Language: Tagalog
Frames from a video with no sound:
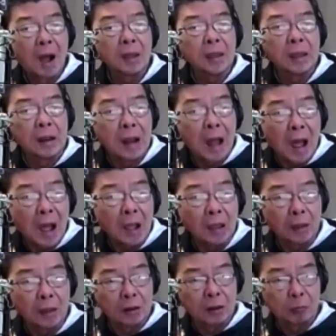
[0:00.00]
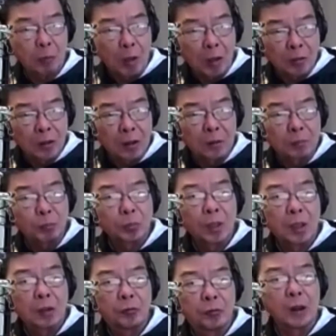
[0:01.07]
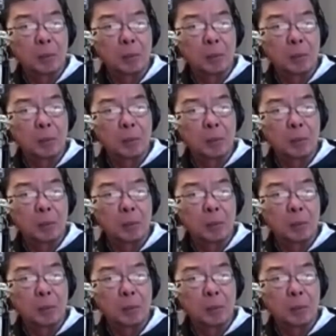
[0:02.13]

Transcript: ang ilang independent